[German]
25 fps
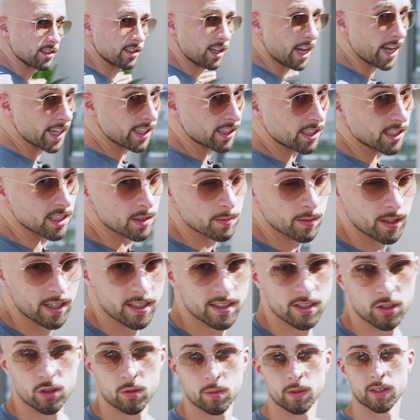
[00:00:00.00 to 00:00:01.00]
der äh,
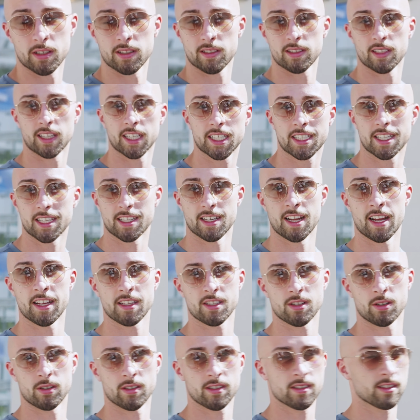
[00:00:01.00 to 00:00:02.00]
Eingangsbereich sieht übrigens richtig
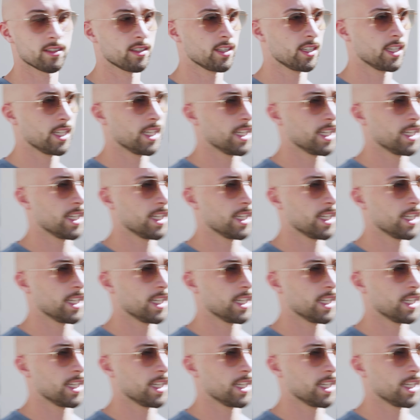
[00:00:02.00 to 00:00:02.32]
nice aus.